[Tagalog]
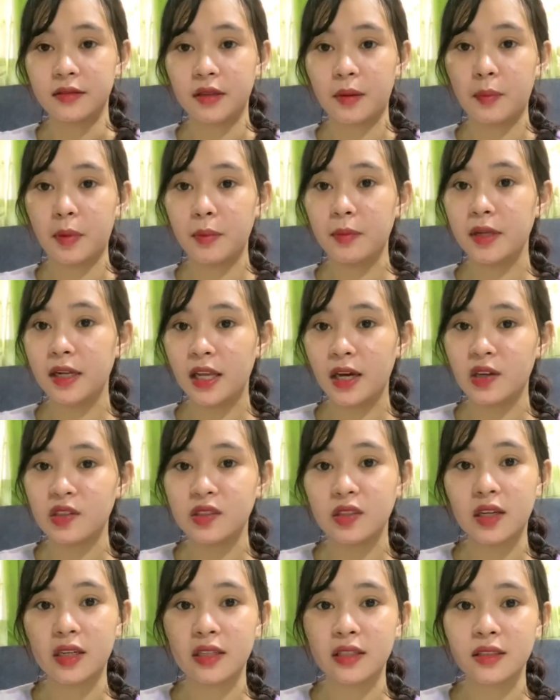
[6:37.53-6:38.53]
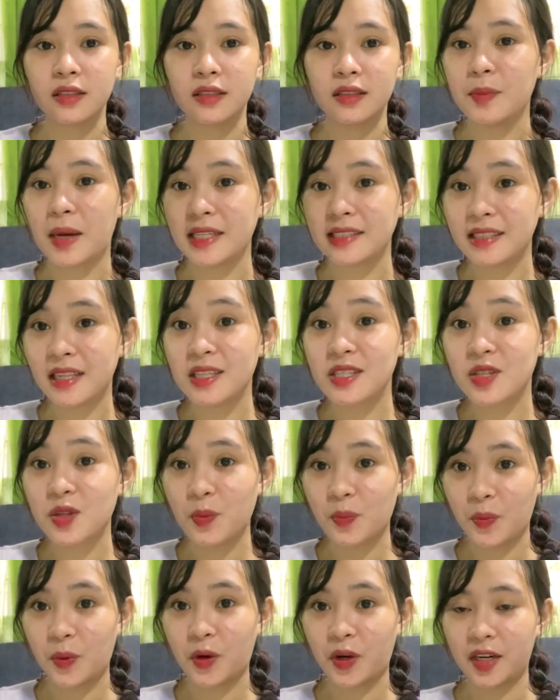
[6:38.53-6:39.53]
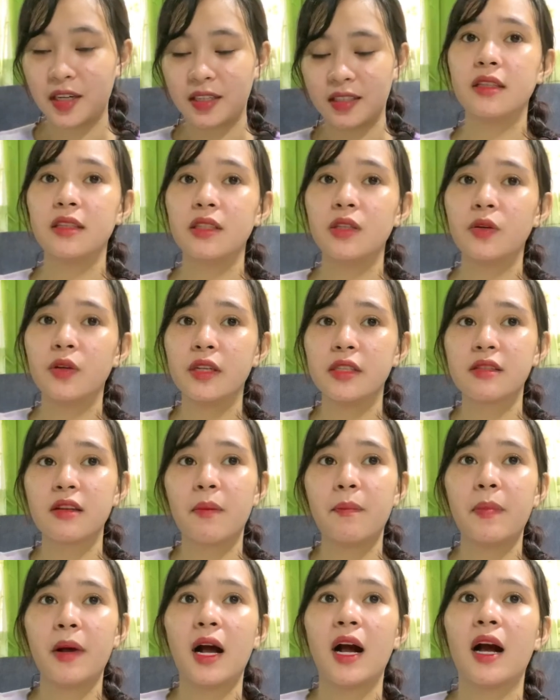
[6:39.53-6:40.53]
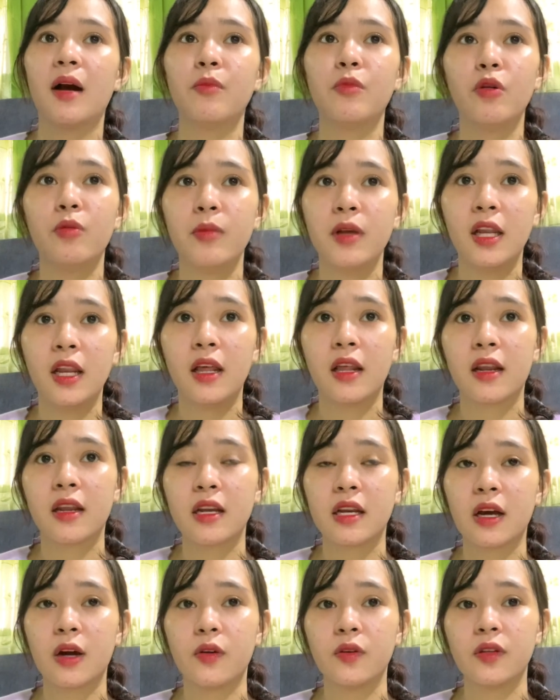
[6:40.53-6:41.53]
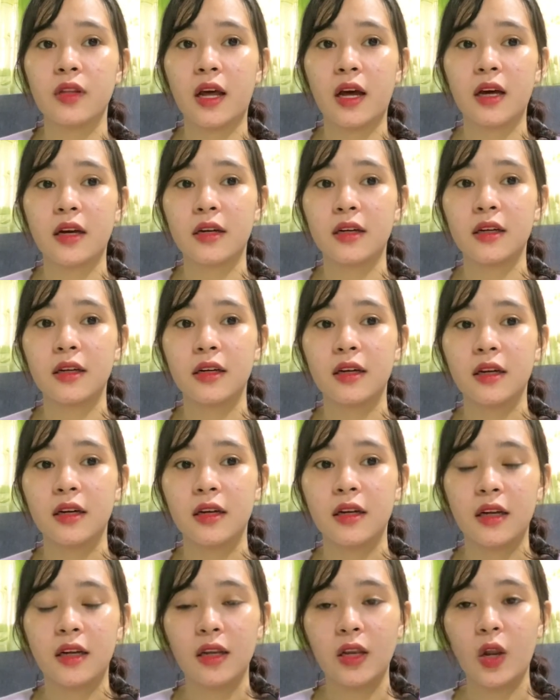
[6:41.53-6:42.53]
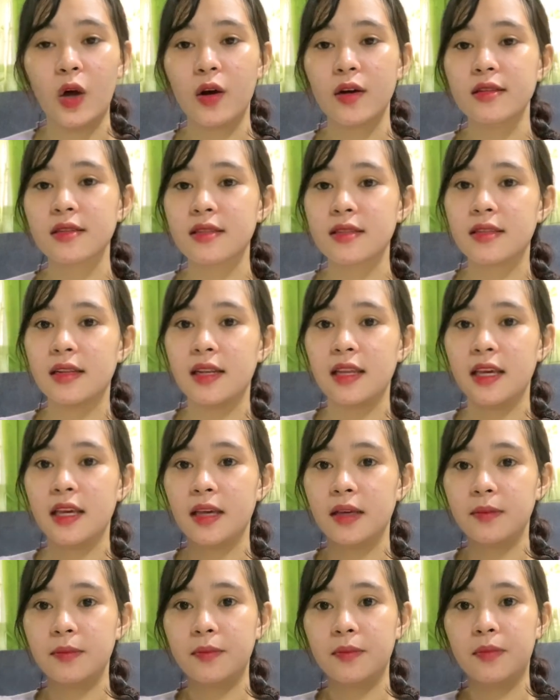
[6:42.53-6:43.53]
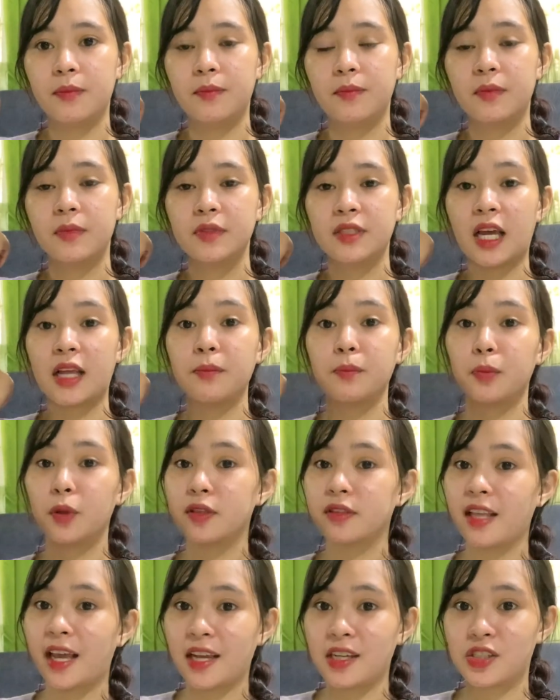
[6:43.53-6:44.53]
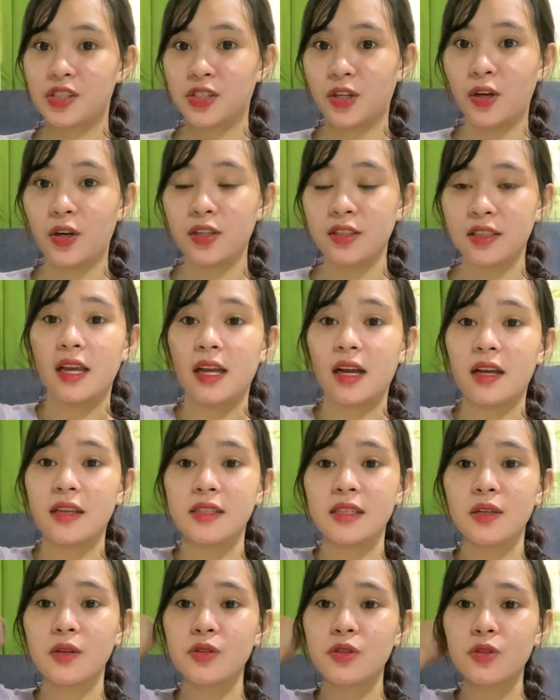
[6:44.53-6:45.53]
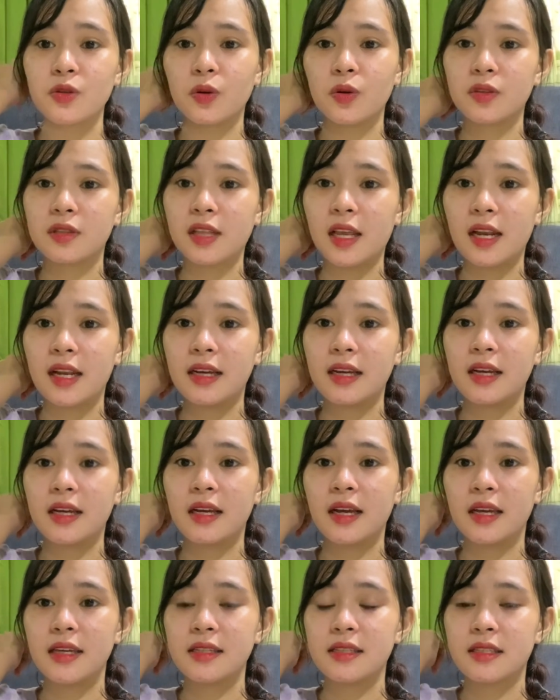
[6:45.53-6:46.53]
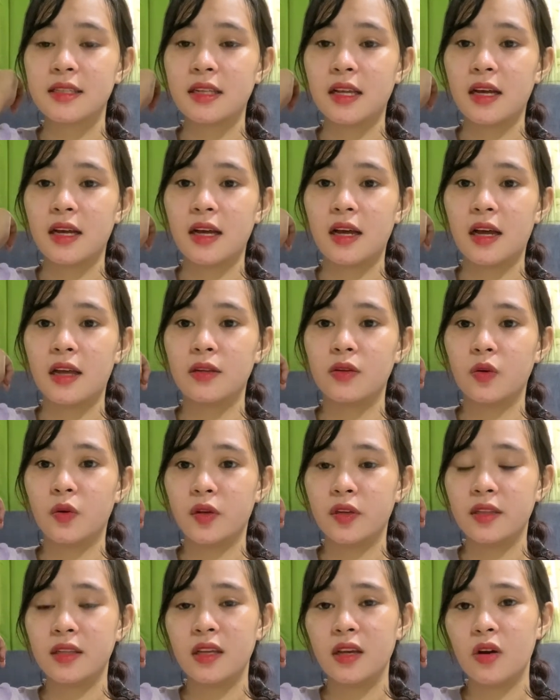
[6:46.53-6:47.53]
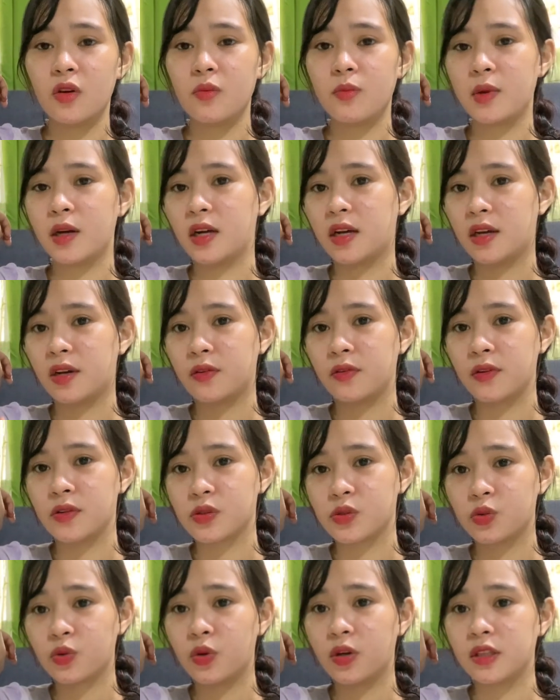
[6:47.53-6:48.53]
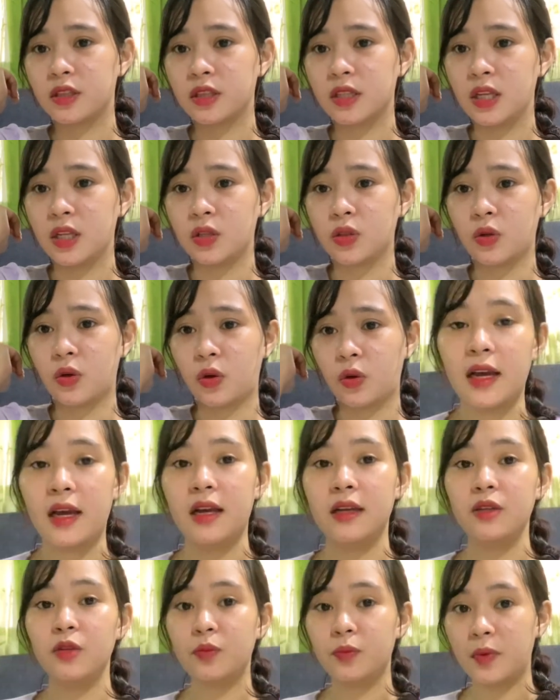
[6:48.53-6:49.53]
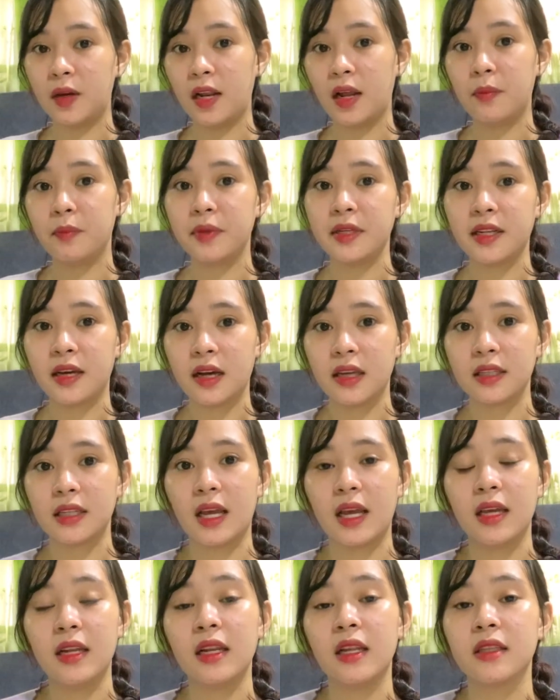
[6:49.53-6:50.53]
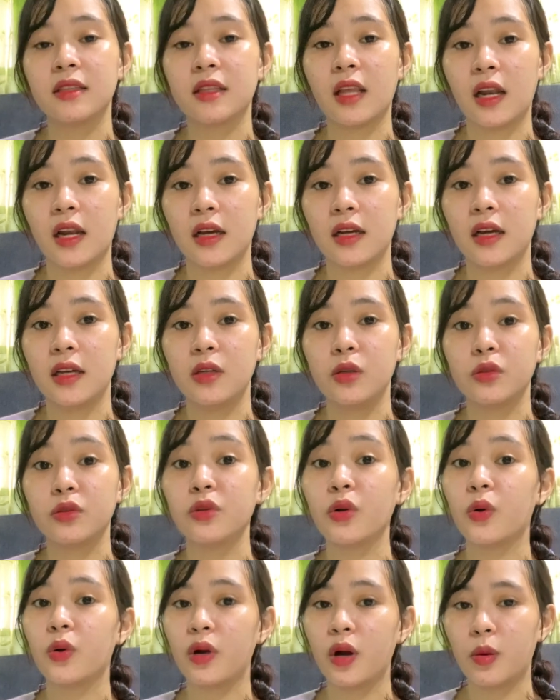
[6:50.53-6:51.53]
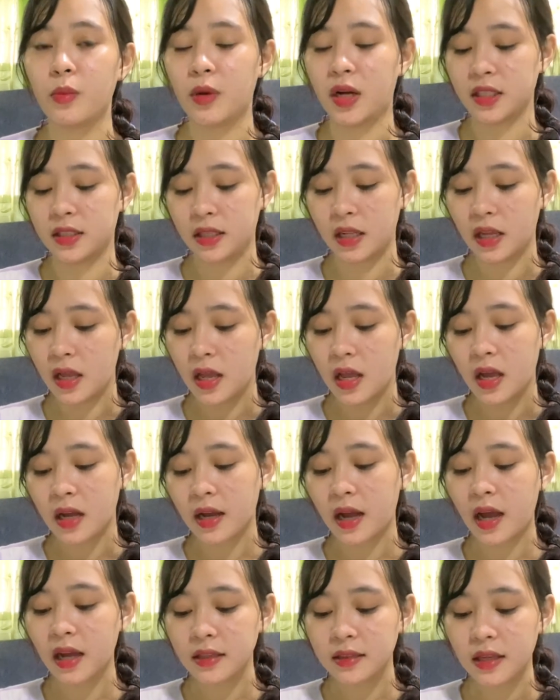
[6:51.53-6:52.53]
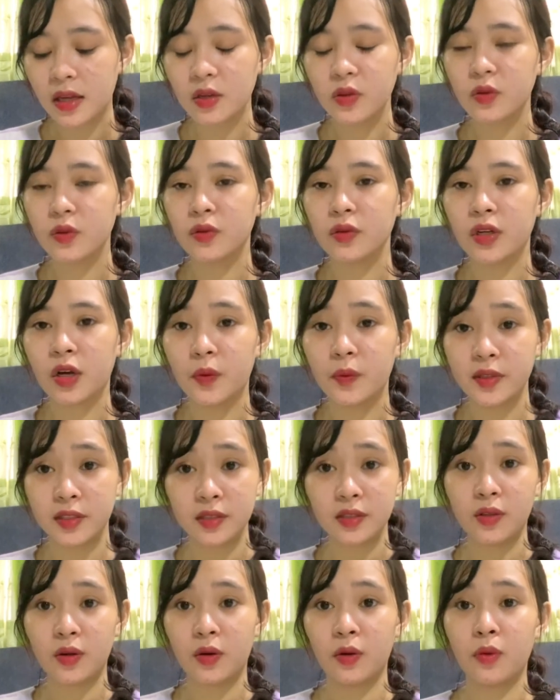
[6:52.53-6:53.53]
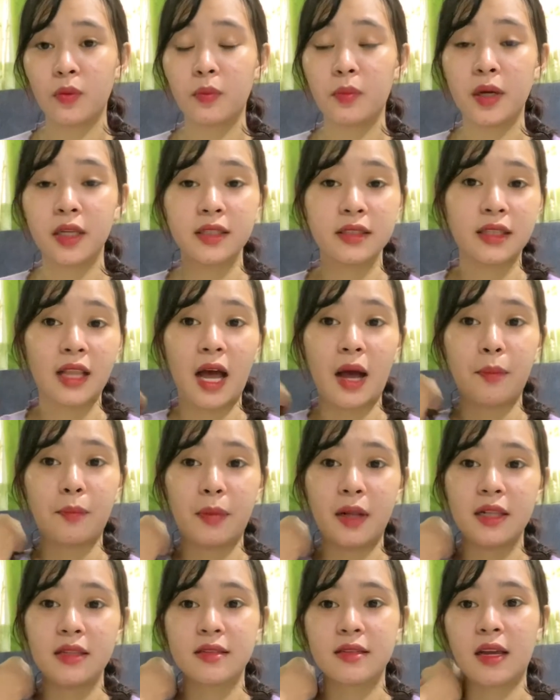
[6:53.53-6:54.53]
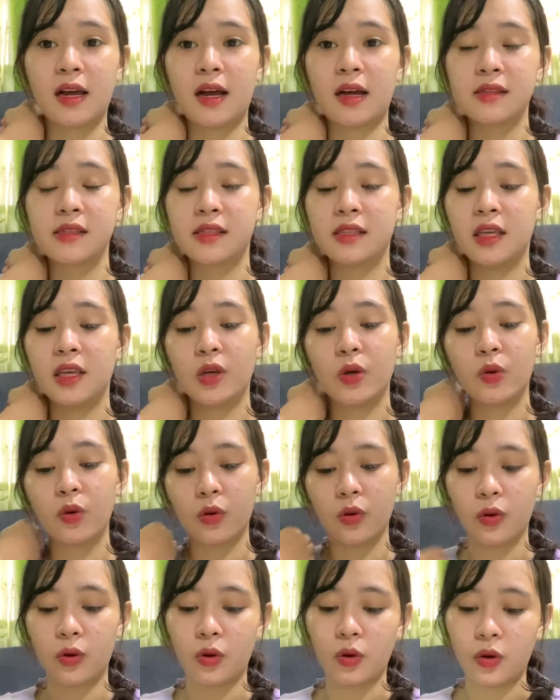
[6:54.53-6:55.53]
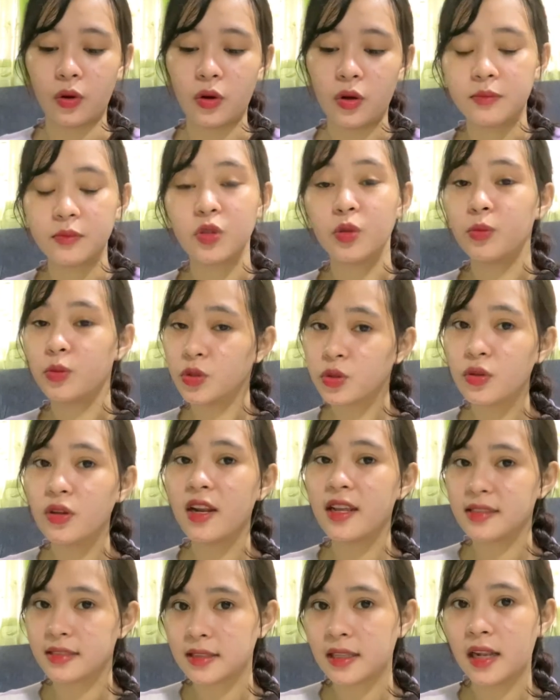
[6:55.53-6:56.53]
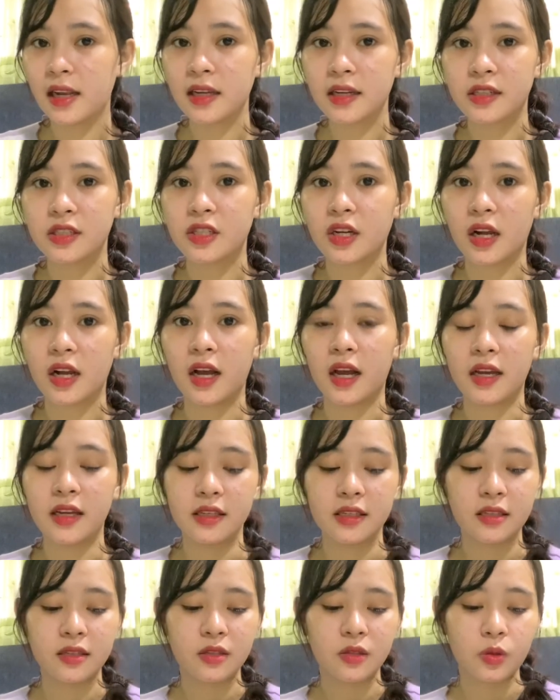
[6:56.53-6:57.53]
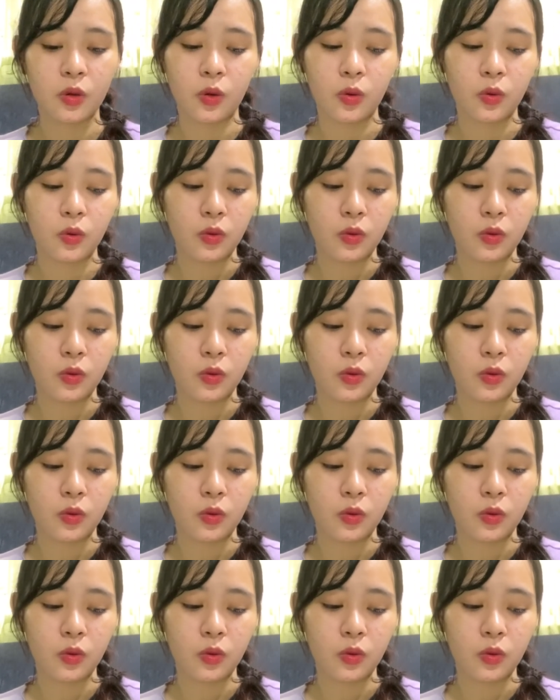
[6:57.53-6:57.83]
napabili ako ng muscle support. Yung isa pa nga, bumili rin ako ng long sleeve sun protection. Kasi gusto ko talaga guys na ano, hindi ako magkaroon ng sugat dito. Ayun pala, pinakadahilan talaga yung yoga mat. Kahit anong gawin kong pantapal sa siko ko, dumudulas talaga siya guys. So,